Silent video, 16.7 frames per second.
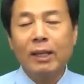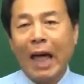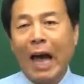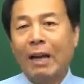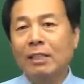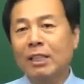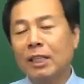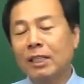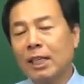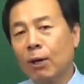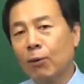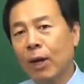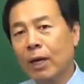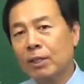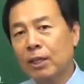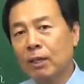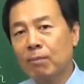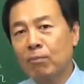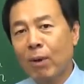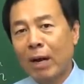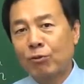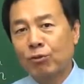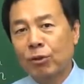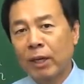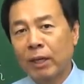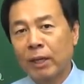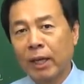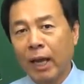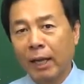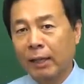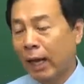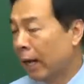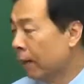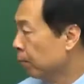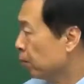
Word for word: 다른 직장으로 가서 근무할 수가 있게 한다.